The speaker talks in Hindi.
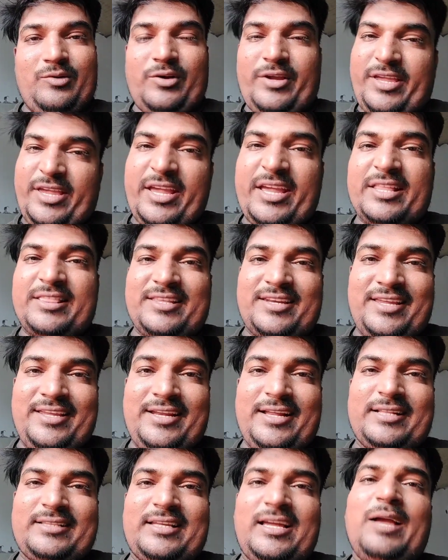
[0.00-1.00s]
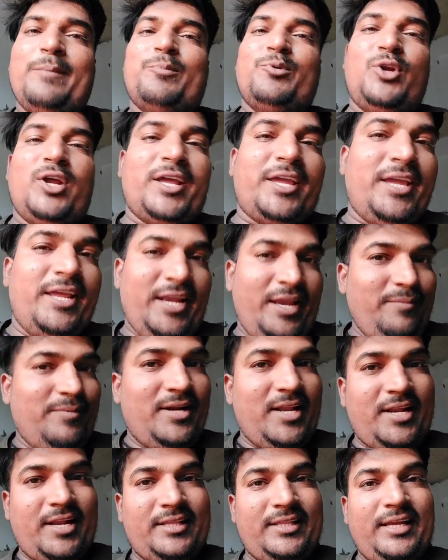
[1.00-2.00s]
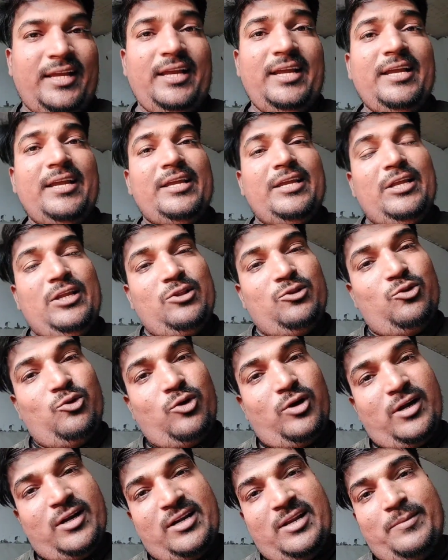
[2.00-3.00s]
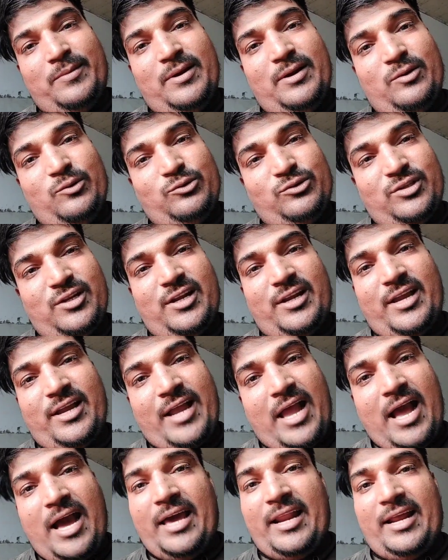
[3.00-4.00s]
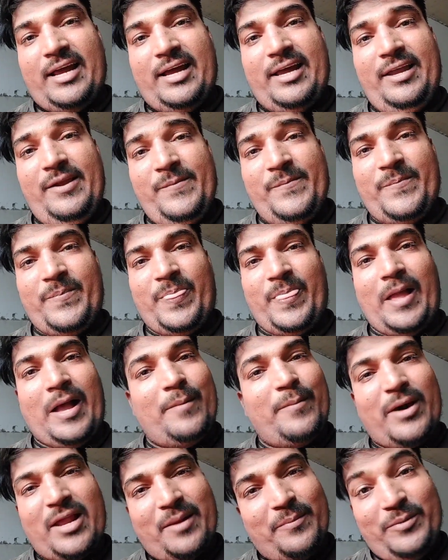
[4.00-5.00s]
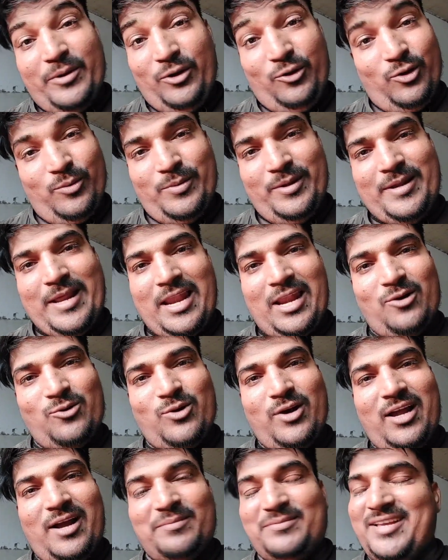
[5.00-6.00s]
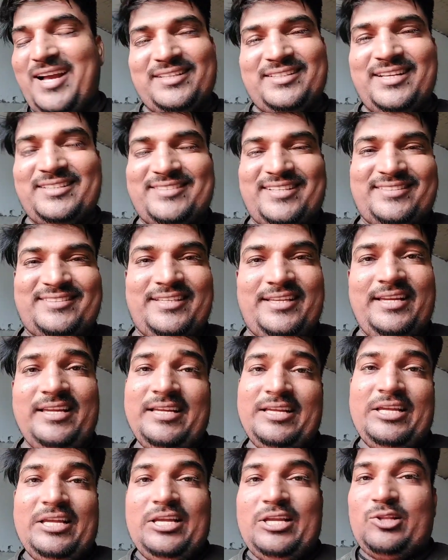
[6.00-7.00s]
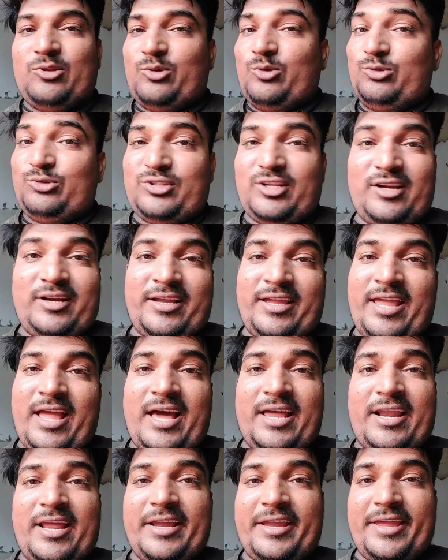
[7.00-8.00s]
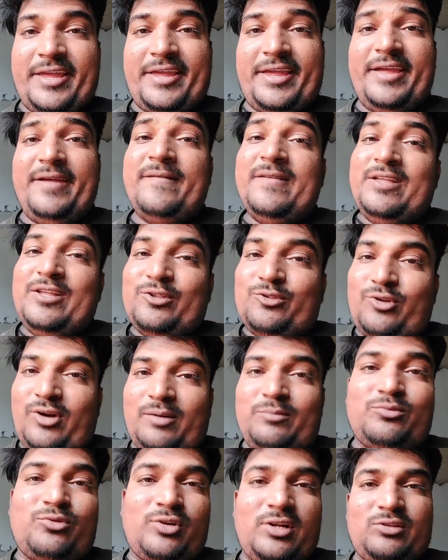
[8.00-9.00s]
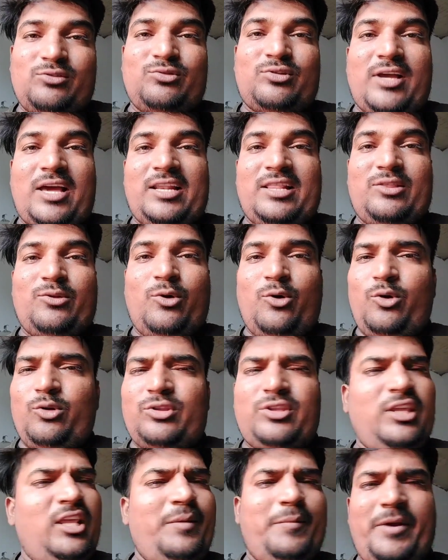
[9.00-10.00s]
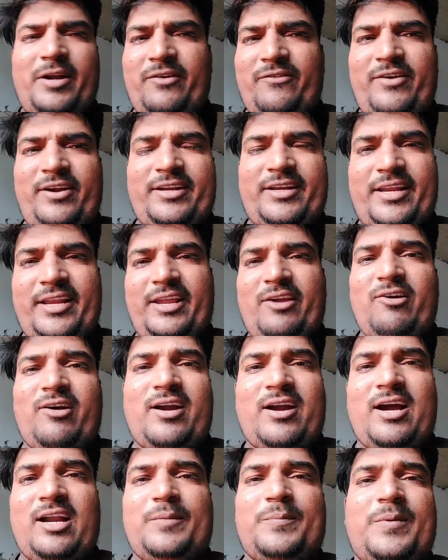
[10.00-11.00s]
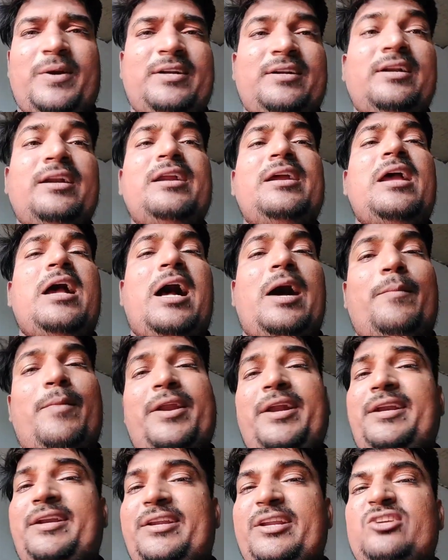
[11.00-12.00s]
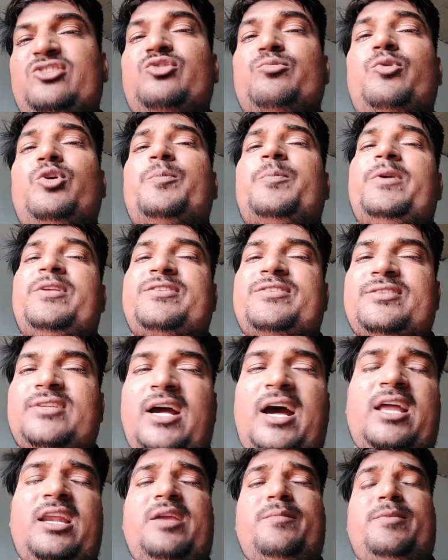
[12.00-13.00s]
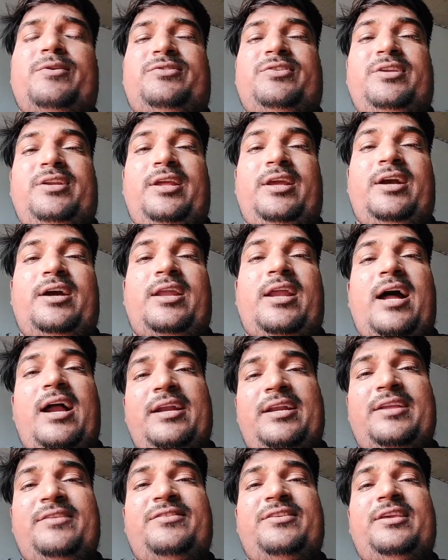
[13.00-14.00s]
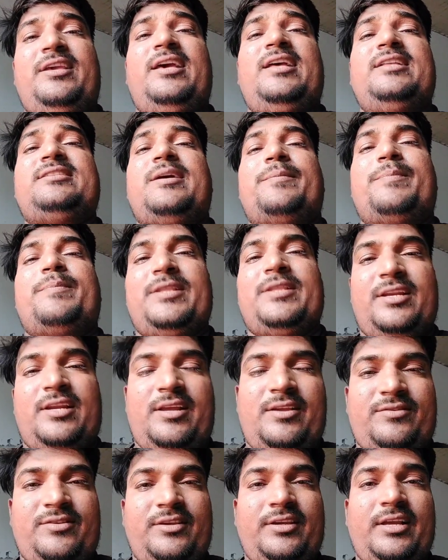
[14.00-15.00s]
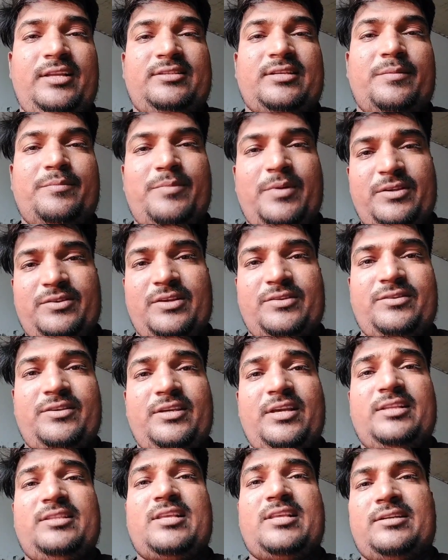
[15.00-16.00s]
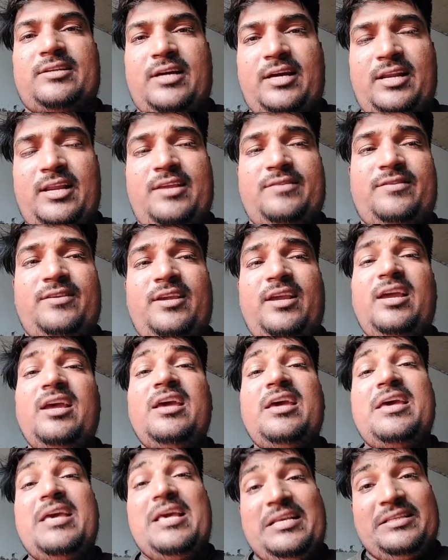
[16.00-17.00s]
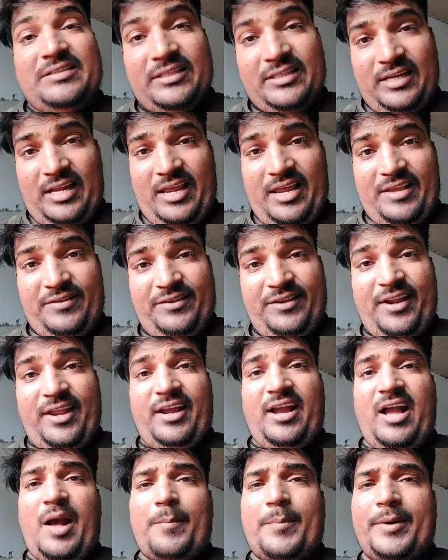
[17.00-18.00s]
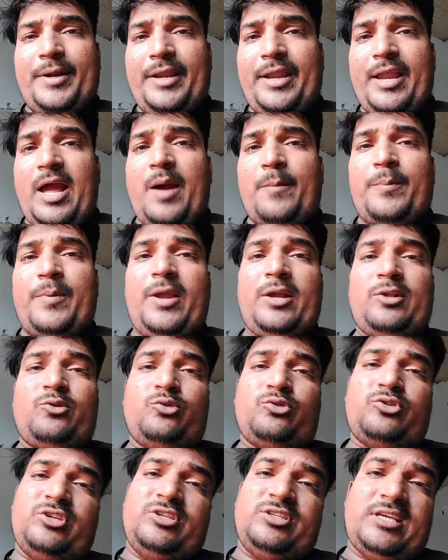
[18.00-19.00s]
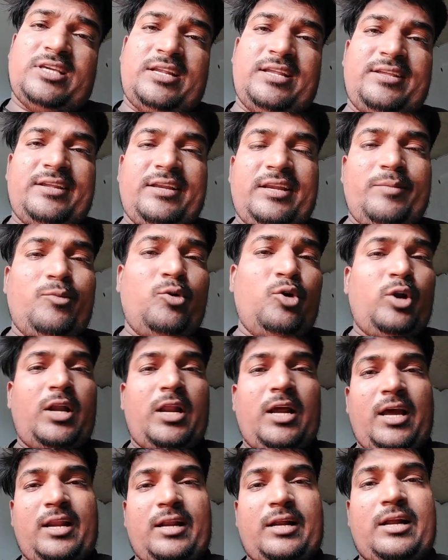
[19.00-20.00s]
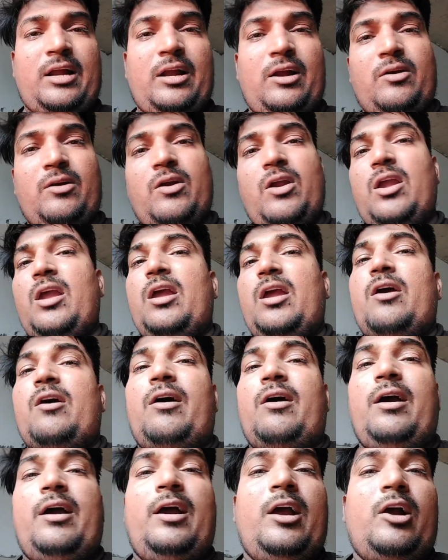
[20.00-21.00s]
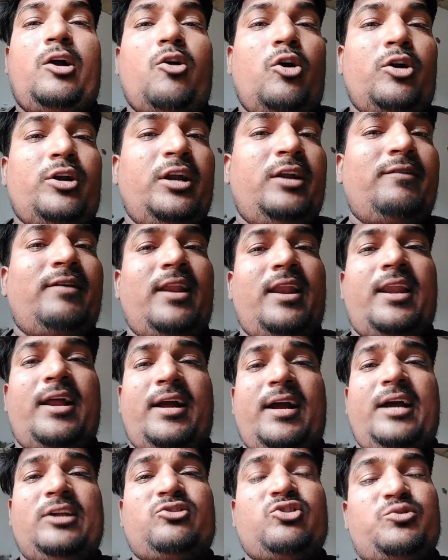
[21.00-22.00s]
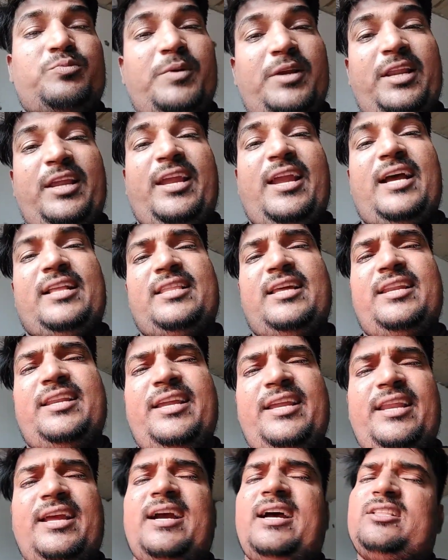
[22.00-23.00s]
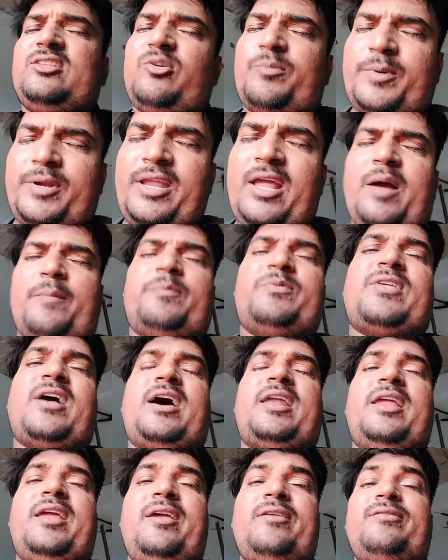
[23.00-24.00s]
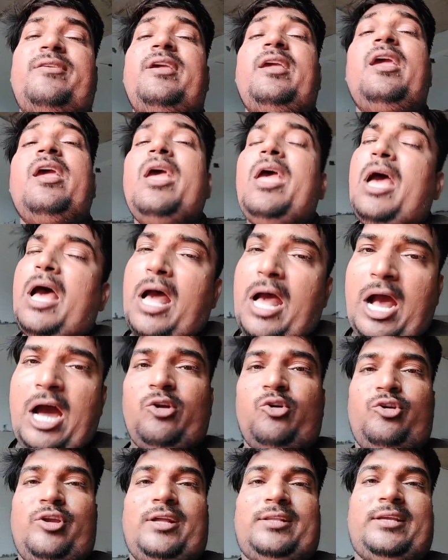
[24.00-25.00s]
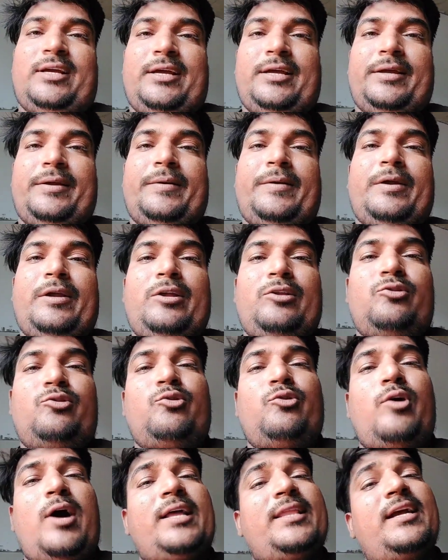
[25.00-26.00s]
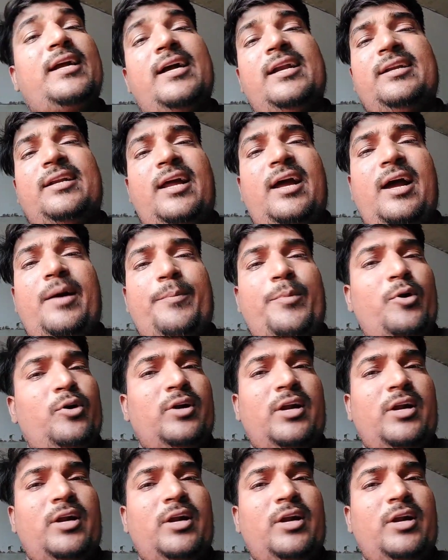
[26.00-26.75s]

के के तरह ही रहता है पूरा के नहीं बना रहता है तो अगर डबल उस तरह का आ रहा है हमारा वीडियो भी डाला हुआ है आप जाकर देख सकते हैं तो उस तरह के आ रहा है के के तो हम थोड़ा दो चार दो तीन मिनट वेट करेंगे और खटपट हमारी टेस्ट मोड पे सारी मशीनें अगर आठ ए है चाहे पंद्रह ए है चाहे बीस ए है चाहे अट्ठारह ए है जितना ए रहेगा अपने आप एक दो तीन चार रिमोट अगर कॉटेड वाला लगा तो उस पर लीक आता नहीं लगा तो अपने आप सारे ए ऑन हो जाता है तो आधा घंटा पौन